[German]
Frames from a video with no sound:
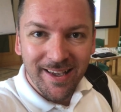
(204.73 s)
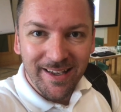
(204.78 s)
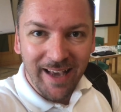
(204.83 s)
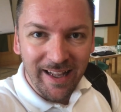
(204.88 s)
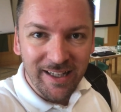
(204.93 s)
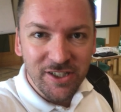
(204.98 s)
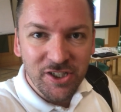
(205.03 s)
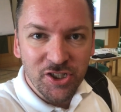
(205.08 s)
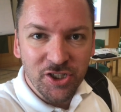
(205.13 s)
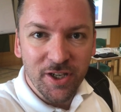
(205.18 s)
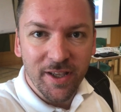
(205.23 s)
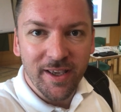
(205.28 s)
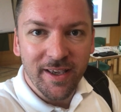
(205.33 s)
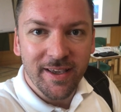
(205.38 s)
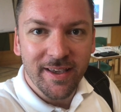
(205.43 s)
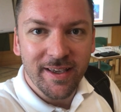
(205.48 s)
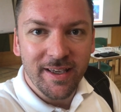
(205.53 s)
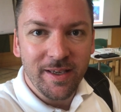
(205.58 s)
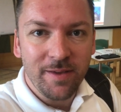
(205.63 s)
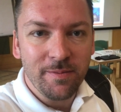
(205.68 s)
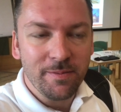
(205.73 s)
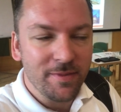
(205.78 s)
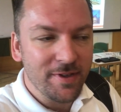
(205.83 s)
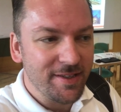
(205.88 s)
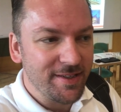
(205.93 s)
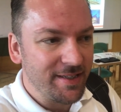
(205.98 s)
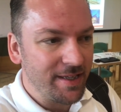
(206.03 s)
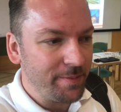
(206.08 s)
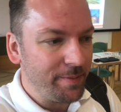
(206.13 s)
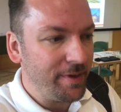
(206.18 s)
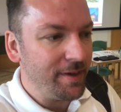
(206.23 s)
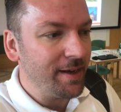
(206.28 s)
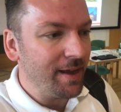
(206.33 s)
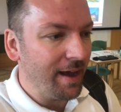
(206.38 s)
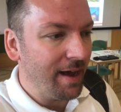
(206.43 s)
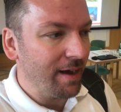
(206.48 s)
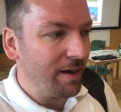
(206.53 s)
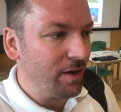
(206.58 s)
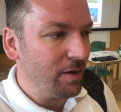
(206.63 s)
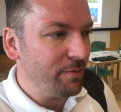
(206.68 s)
Jetzt stehe ich im
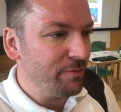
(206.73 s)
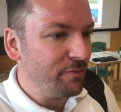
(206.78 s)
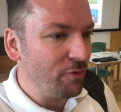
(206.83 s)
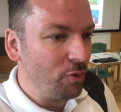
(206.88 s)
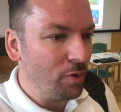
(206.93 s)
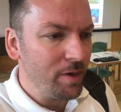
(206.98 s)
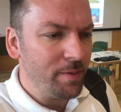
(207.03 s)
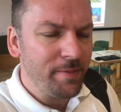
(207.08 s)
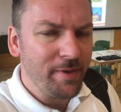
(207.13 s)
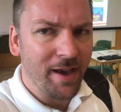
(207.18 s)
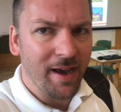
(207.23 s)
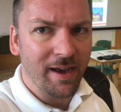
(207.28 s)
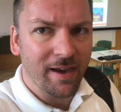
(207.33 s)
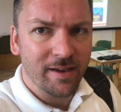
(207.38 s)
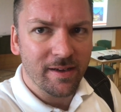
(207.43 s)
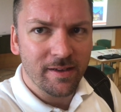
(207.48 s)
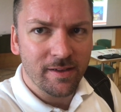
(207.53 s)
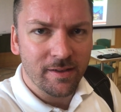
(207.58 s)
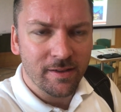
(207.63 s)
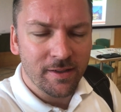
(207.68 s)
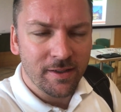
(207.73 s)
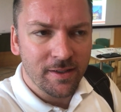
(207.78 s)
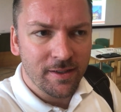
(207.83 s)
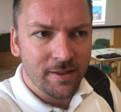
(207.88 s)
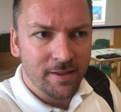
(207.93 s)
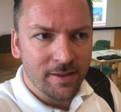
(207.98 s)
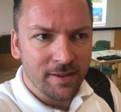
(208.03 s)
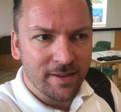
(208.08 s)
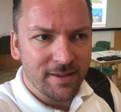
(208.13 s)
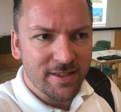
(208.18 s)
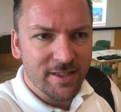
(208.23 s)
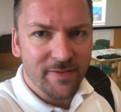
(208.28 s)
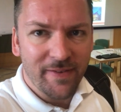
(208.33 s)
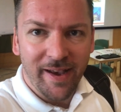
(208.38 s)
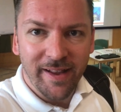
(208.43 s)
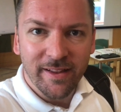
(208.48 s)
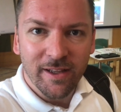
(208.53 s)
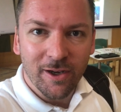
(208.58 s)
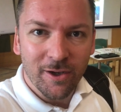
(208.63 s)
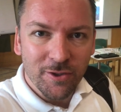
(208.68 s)
Seminarraum, wo im Jahre
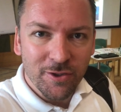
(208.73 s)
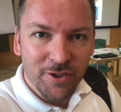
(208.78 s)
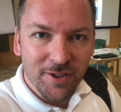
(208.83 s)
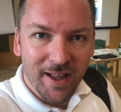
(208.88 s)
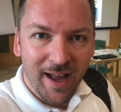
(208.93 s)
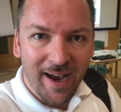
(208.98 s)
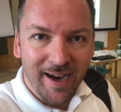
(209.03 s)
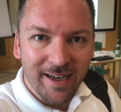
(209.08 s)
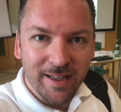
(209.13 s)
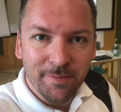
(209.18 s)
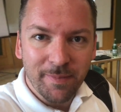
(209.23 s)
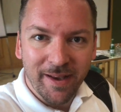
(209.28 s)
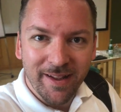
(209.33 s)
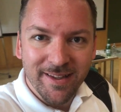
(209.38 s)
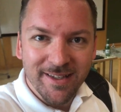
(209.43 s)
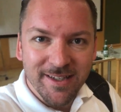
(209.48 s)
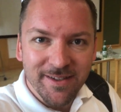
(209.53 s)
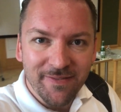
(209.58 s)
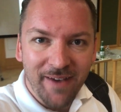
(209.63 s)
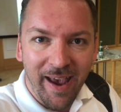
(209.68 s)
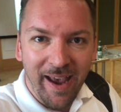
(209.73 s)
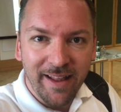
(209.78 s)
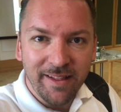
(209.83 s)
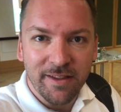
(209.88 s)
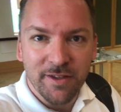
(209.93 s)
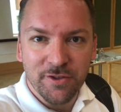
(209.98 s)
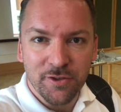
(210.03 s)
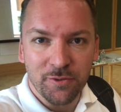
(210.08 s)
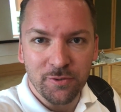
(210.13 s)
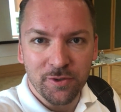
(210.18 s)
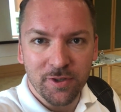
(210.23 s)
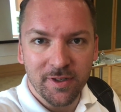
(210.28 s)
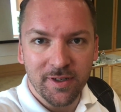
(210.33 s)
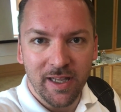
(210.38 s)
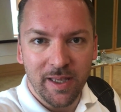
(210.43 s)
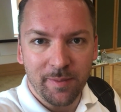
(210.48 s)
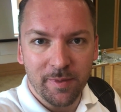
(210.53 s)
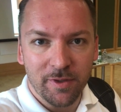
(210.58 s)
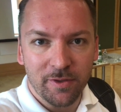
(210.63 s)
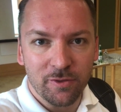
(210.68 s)
2008 mein zweites
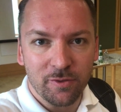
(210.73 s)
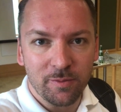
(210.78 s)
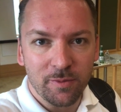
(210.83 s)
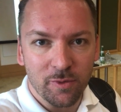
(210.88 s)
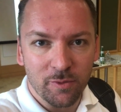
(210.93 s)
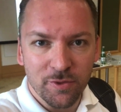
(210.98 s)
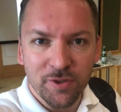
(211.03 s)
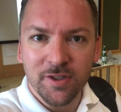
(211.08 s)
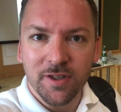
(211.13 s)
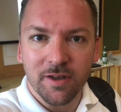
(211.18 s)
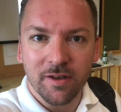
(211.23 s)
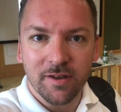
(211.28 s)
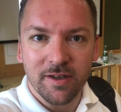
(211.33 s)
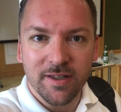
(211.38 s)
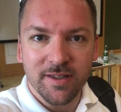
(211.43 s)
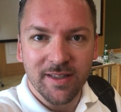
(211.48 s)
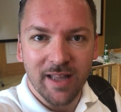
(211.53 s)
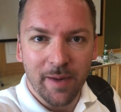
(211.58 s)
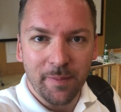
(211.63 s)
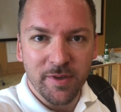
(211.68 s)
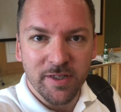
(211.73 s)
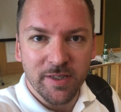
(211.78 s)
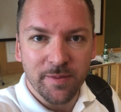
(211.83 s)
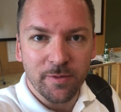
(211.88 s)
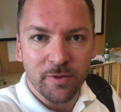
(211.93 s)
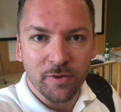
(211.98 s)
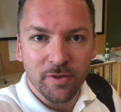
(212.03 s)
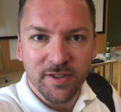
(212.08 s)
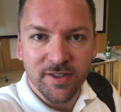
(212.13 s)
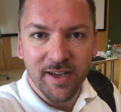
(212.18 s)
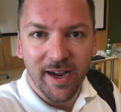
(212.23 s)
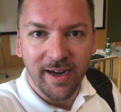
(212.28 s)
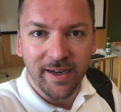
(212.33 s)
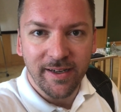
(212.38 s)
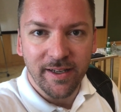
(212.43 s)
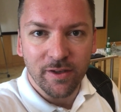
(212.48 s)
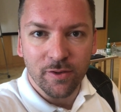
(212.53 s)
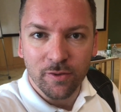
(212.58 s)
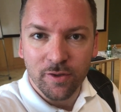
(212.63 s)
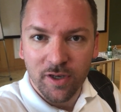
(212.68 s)
Unternehmertum losgegangen ist, damals im
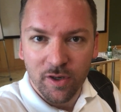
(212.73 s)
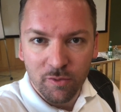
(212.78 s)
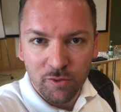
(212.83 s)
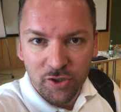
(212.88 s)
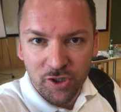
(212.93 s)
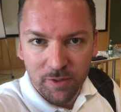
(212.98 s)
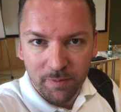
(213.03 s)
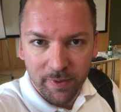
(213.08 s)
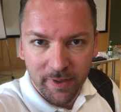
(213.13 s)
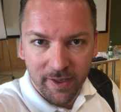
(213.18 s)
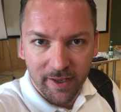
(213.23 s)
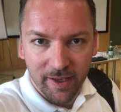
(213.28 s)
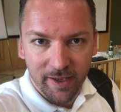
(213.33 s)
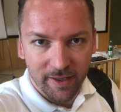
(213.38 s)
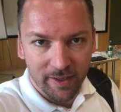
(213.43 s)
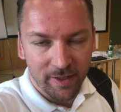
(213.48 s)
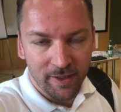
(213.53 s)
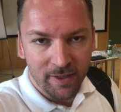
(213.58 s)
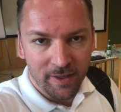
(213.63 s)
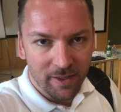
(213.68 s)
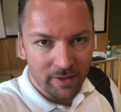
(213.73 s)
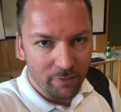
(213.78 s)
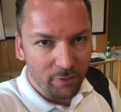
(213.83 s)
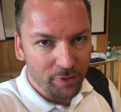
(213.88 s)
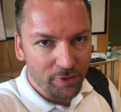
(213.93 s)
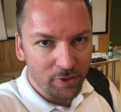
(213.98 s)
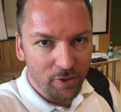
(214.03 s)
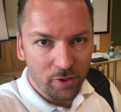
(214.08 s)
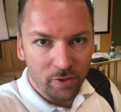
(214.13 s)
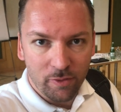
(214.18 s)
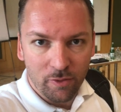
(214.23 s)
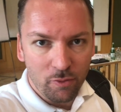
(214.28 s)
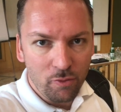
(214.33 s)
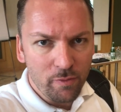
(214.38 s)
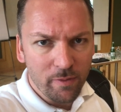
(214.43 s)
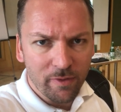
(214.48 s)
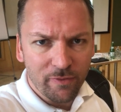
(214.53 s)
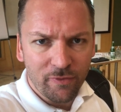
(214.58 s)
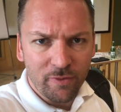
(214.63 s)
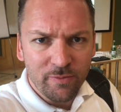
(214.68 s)
Consulting- und Coaching-Bereich, wo ich dann in
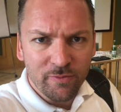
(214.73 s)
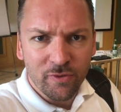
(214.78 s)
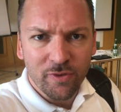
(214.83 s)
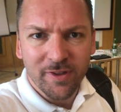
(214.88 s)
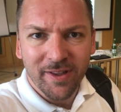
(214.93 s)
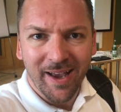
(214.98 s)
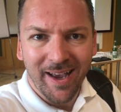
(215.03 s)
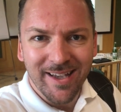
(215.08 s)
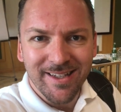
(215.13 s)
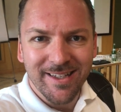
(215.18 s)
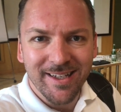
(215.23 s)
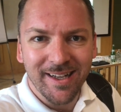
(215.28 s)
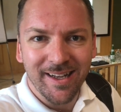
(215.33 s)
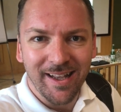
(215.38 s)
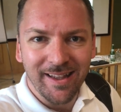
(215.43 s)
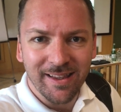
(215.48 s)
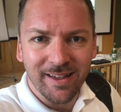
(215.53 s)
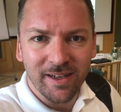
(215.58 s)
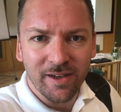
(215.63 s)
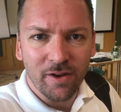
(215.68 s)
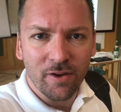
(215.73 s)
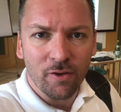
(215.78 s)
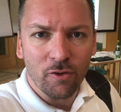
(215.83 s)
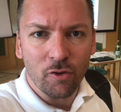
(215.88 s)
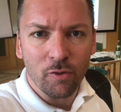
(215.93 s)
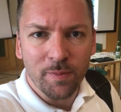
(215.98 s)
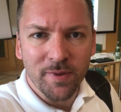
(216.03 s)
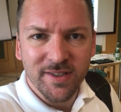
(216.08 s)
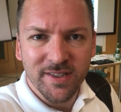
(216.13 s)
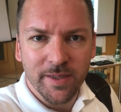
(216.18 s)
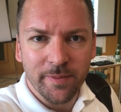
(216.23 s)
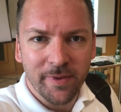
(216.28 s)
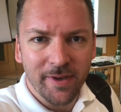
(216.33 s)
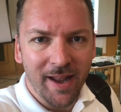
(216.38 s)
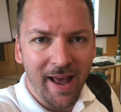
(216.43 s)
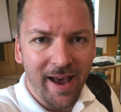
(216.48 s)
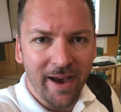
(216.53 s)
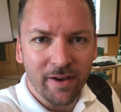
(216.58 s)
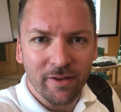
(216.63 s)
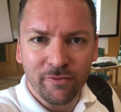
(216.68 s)
über 35 Ländern in Europa
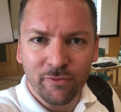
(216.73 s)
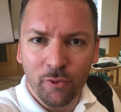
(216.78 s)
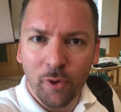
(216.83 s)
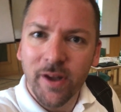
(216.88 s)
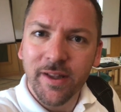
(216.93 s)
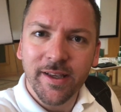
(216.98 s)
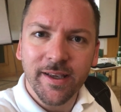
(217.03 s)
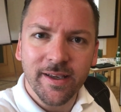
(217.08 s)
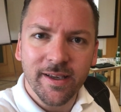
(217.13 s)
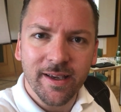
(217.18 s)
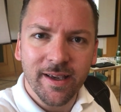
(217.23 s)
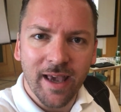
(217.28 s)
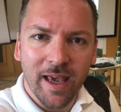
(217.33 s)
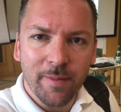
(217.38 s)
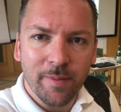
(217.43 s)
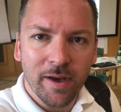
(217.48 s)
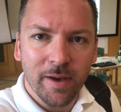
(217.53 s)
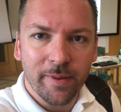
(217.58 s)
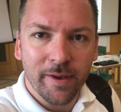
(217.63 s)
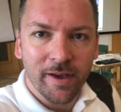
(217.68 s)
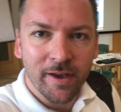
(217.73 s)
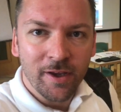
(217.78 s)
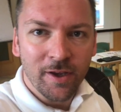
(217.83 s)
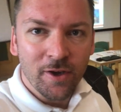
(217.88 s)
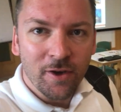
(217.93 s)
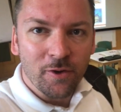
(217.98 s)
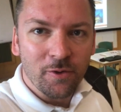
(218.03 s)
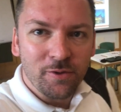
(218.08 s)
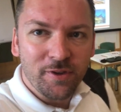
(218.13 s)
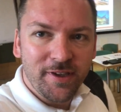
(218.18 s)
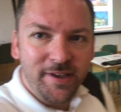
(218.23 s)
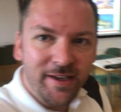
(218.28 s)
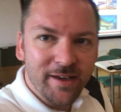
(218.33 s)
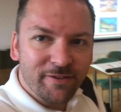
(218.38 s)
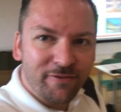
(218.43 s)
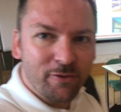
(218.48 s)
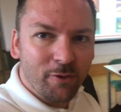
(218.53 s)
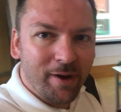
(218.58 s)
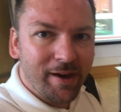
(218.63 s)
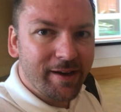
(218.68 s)
Seminare und Vorträge gegeben habe. Und
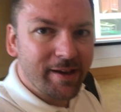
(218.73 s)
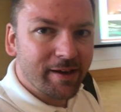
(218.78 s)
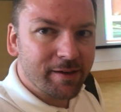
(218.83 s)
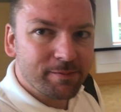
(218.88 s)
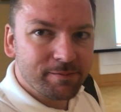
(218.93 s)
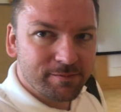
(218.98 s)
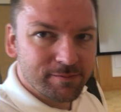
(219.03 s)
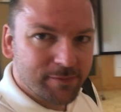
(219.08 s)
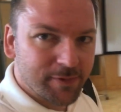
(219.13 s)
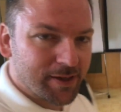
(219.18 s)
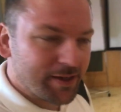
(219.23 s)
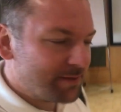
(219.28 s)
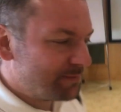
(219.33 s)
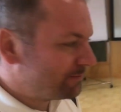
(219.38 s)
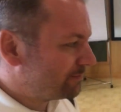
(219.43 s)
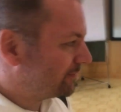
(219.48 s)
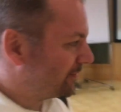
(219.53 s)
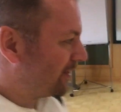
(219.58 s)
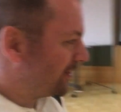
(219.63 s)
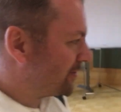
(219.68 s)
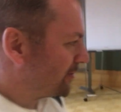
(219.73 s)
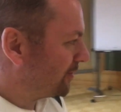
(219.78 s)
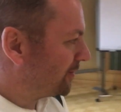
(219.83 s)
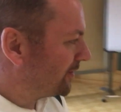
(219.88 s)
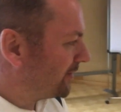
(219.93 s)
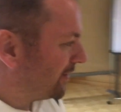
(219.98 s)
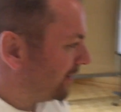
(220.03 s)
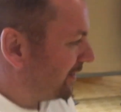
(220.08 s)
hier vorne, ja, also